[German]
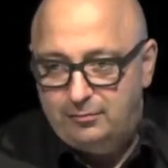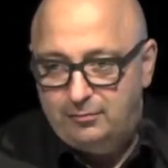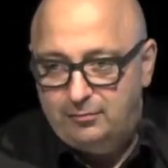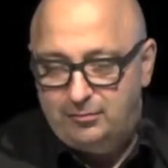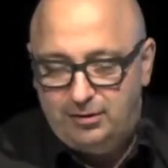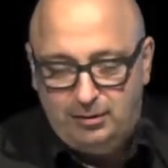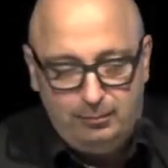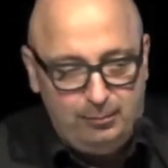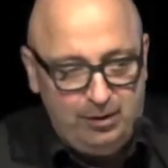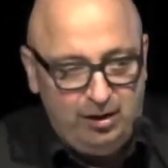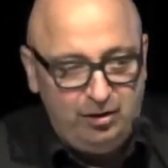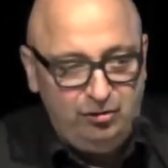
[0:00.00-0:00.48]

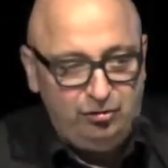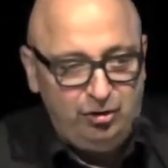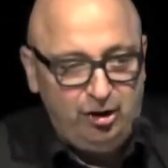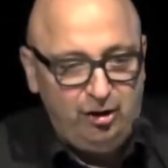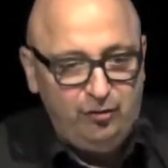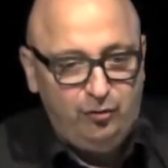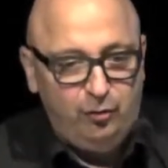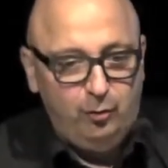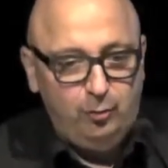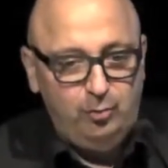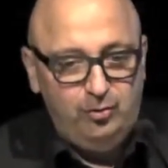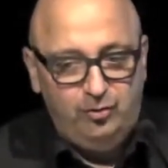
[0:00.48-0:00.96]
die
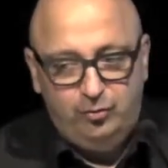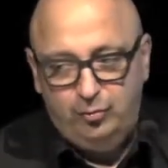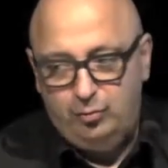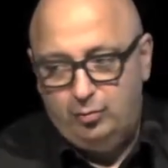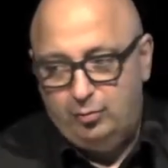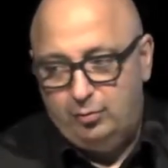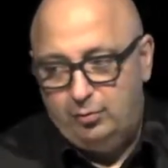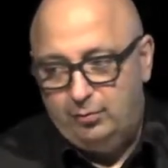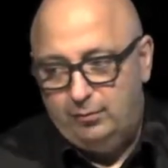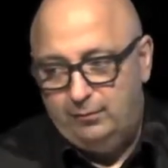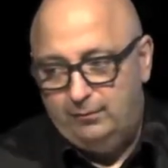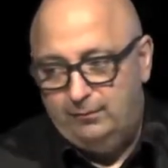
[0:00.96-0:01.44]
Menschheit
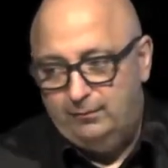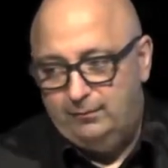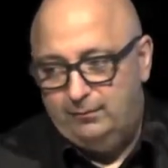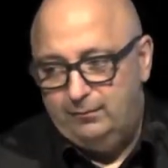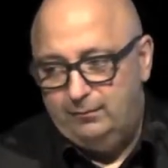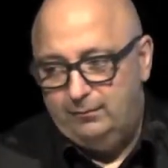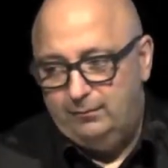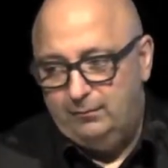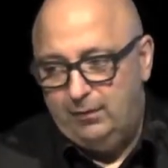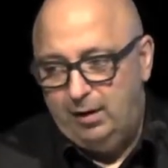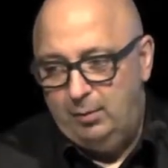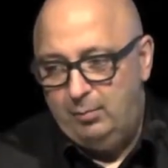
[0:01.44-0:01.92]
sowieso
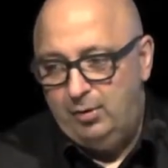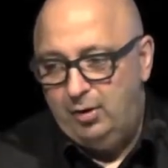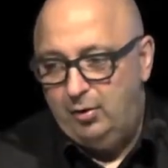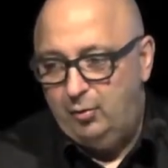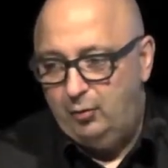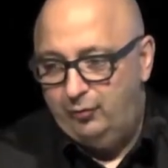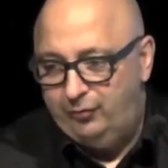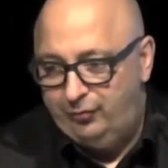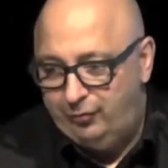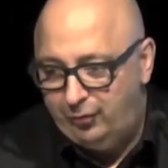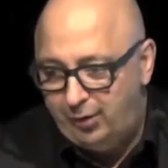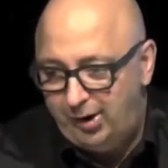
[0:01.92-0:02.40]
aber
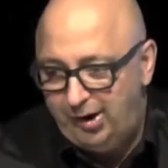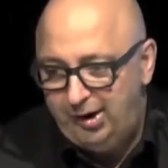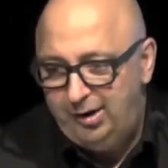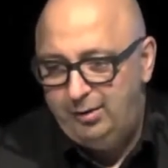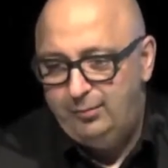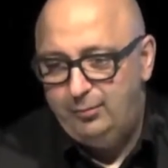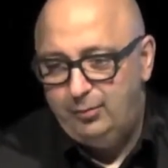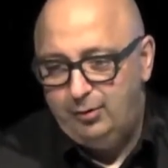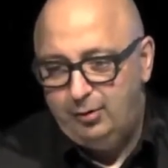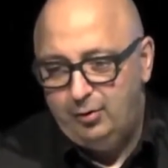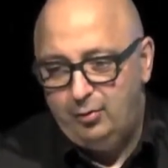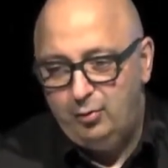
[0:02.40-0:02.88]
vor
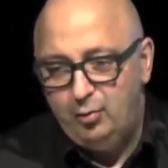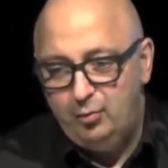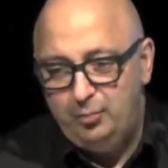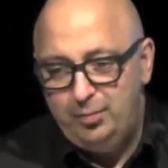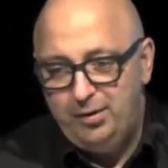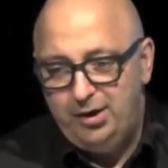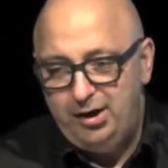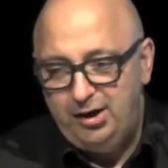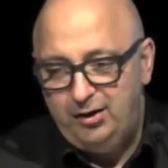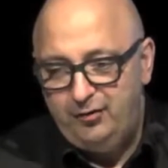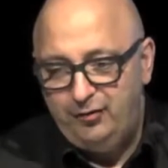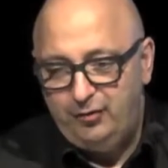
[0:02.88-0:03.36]
allem
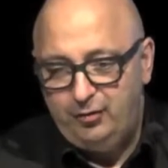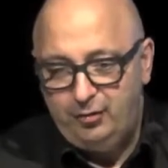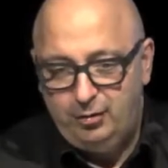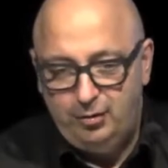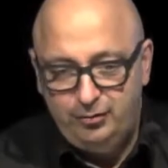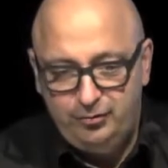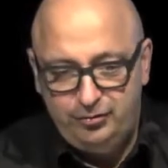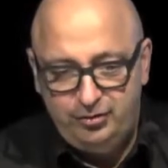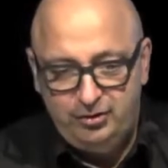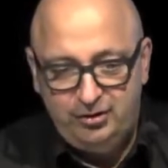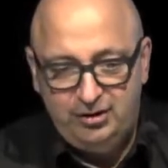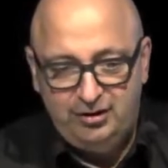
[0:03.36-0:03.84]
Europa als
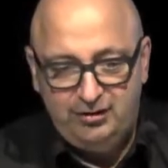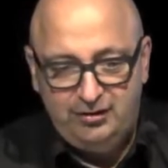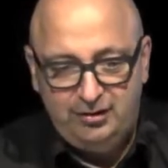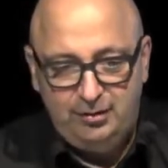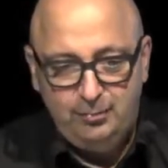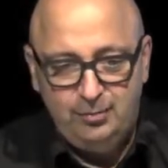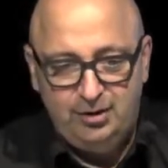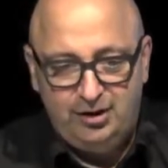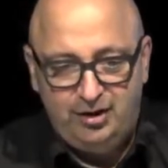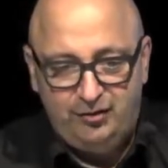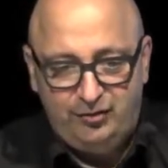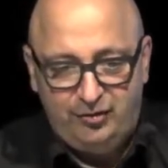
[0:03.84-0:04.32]
Kontinent
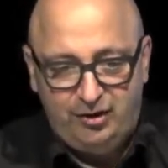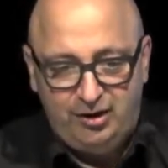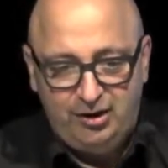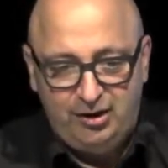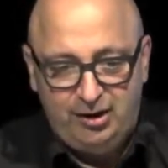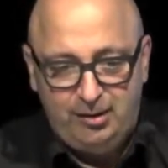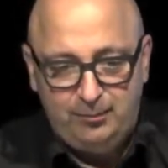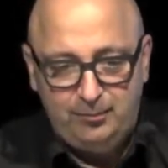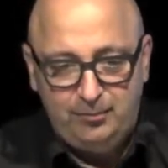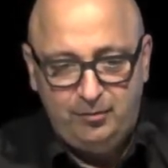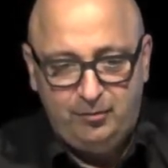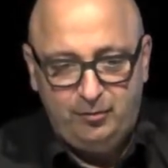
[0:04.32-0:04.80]
immer das
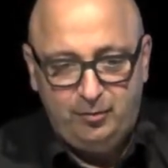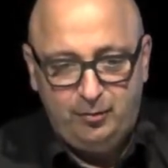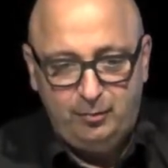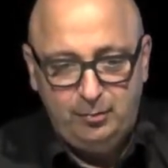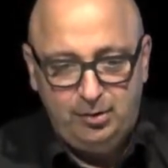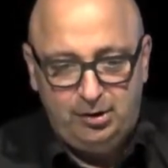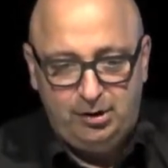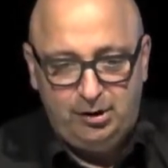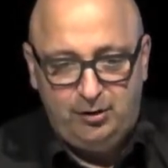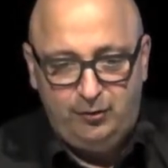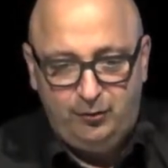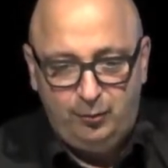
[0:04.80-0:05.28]
Ergebnis von
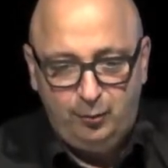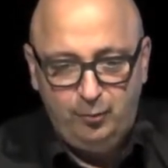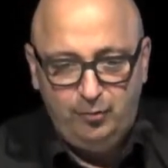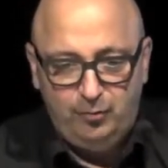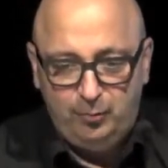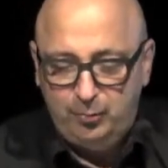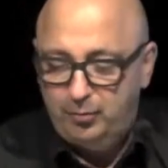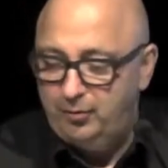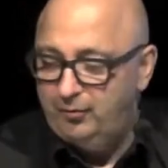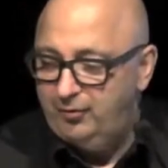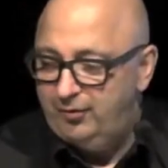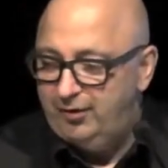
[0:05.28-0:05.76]

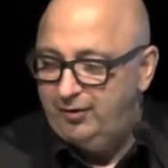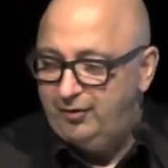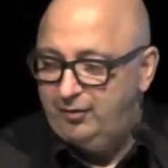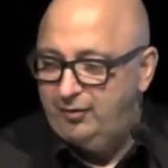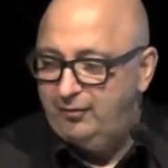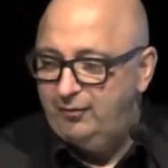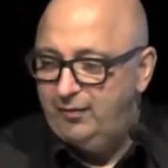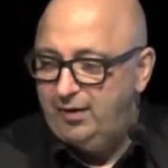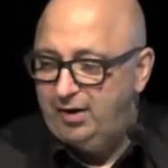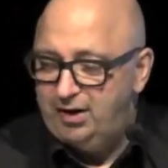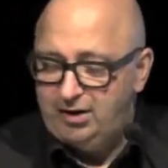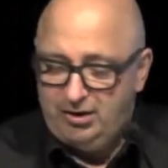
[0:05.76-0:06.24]

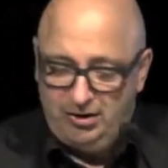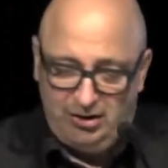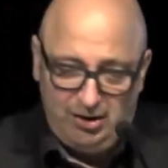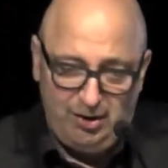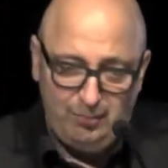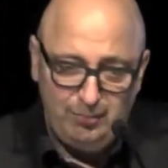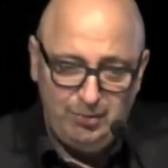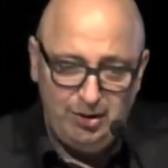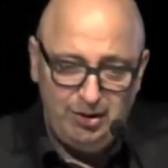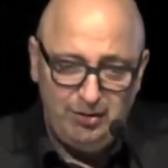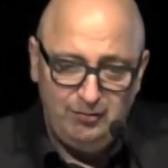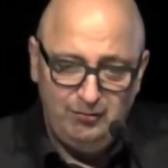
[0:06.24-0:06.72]
Migrationsprozessen war,
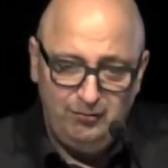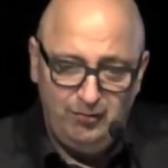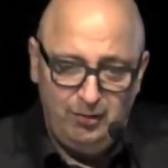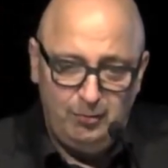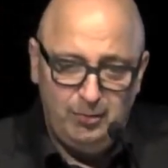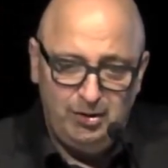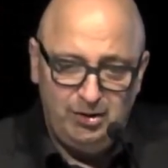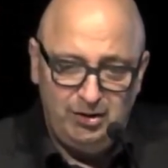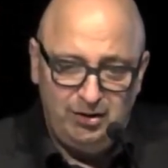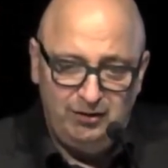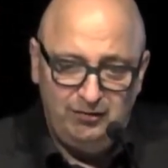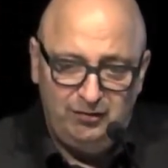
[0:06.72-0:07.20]
kann man, wenn
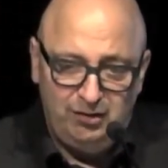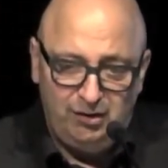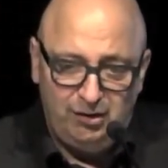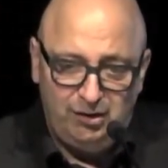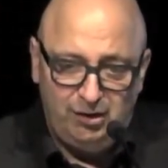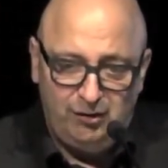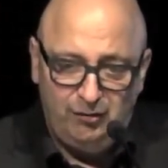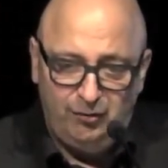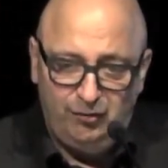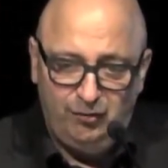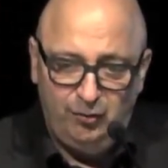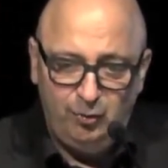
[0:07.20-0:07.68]
man
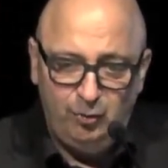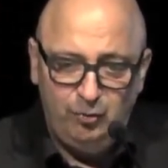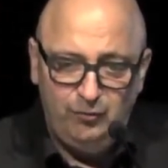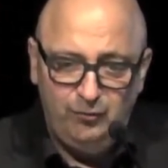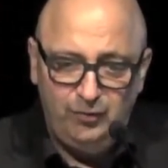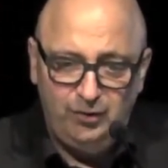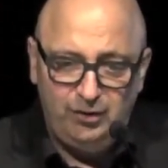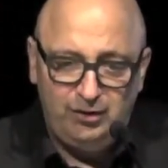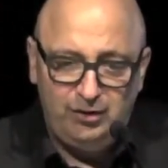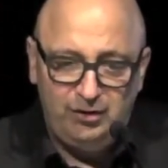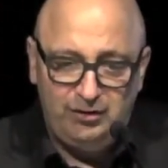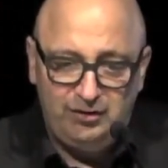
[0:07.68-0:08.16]
Integration
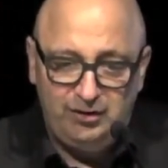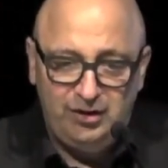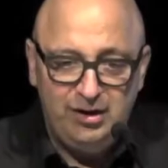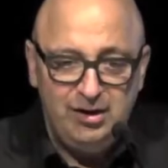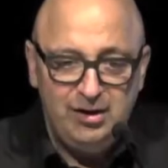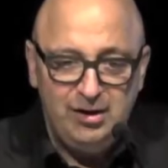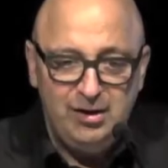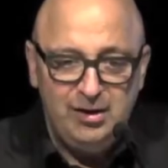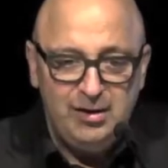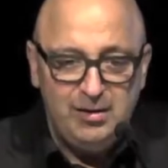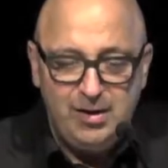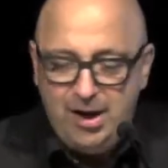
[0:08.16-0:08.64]
wirklich
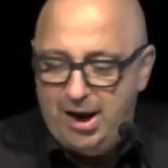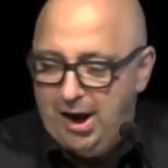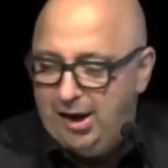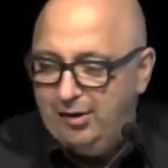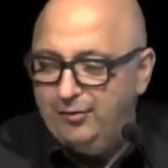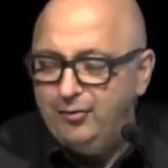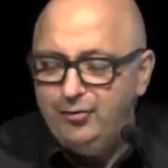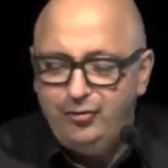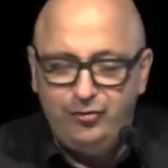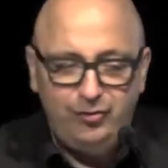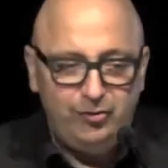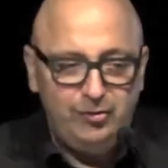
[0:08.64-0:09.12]

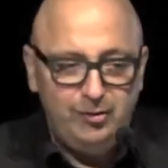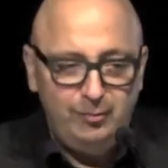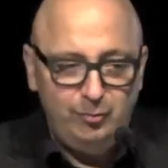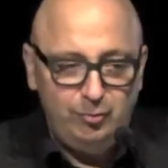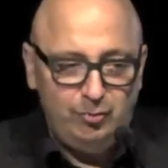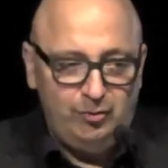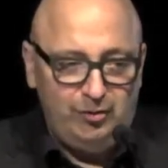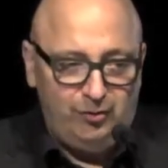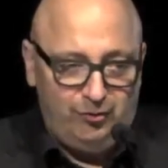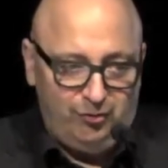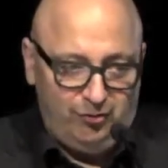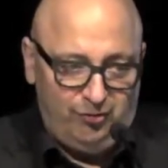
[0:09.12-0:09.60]
ernst nimmt,
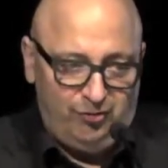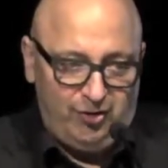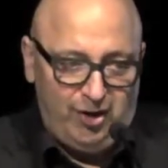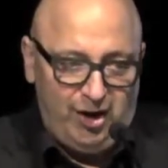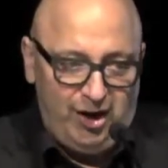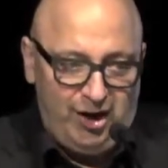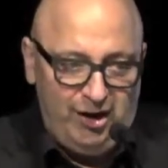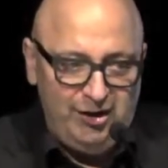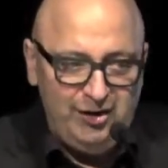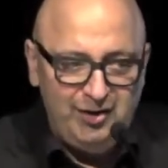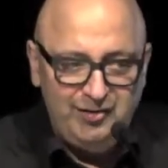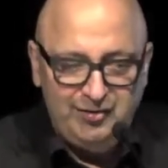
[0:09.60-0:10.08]
und das ist
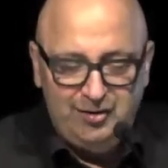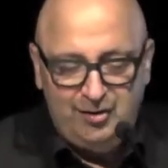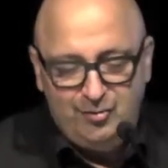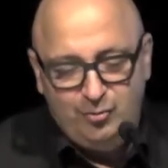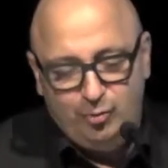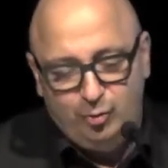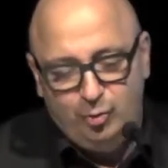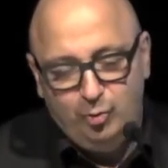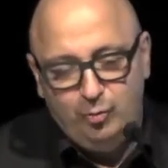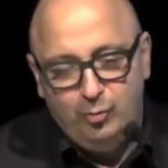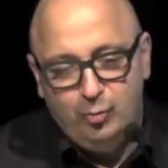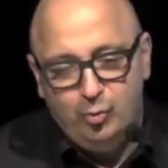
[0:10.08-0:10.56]

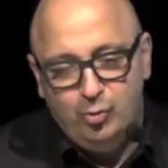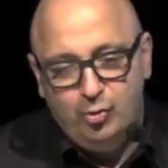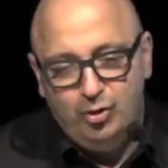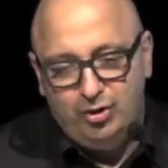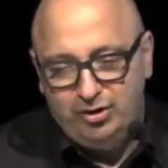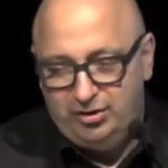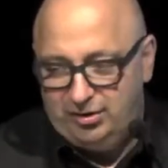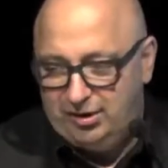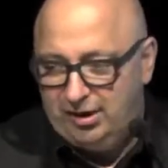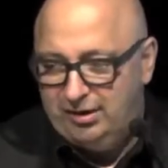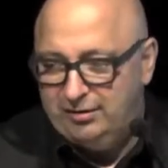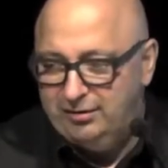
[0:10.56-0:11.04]
einerseits
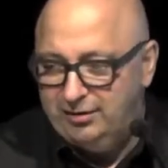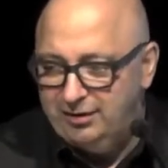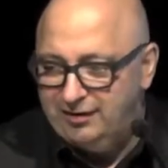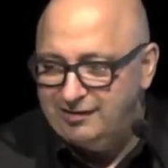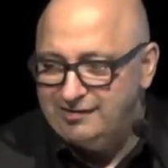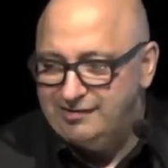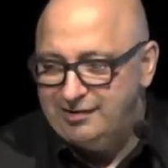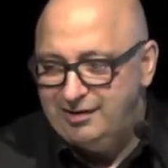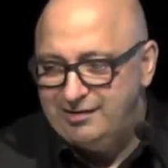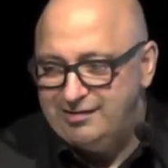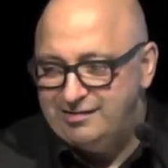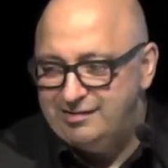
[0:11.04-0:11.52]
humorig,
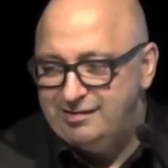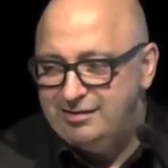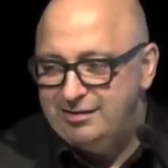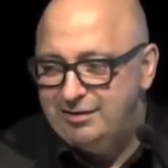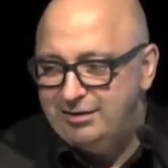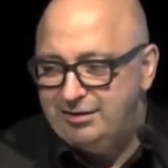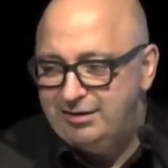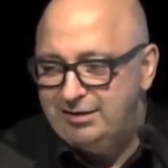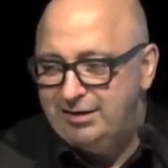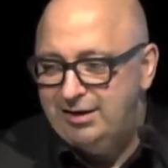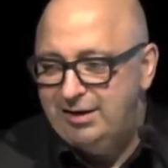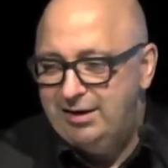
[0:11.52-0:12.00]
andererseits
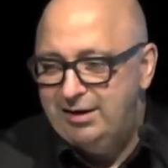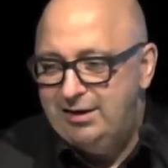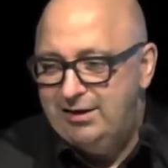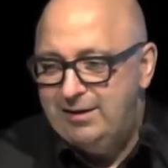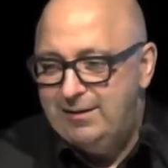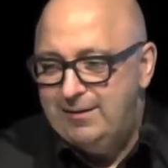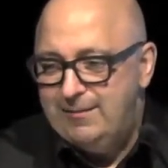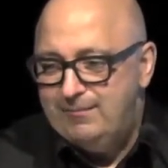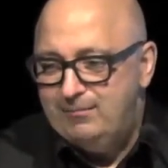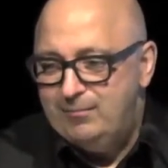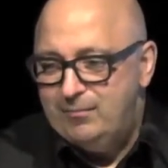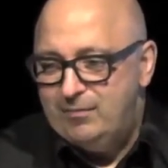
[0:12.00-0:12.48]
nicht,
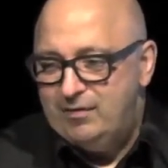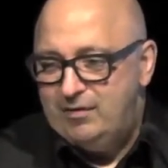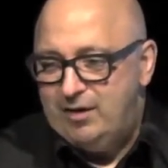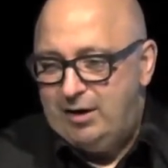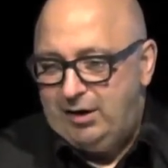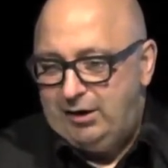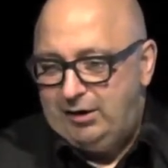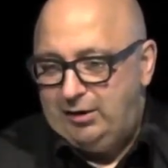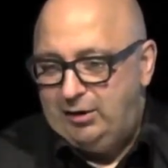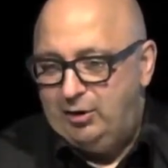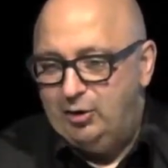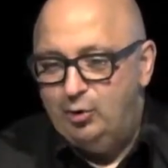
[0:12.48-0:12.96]

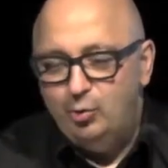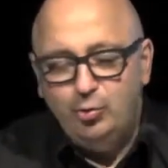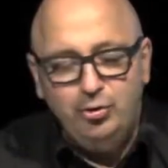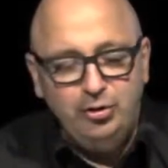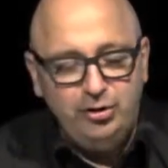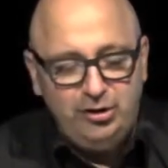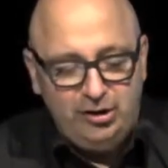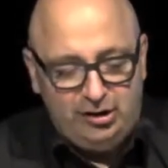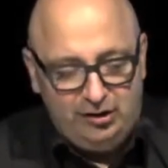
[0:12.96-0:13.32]
sagen, gelungene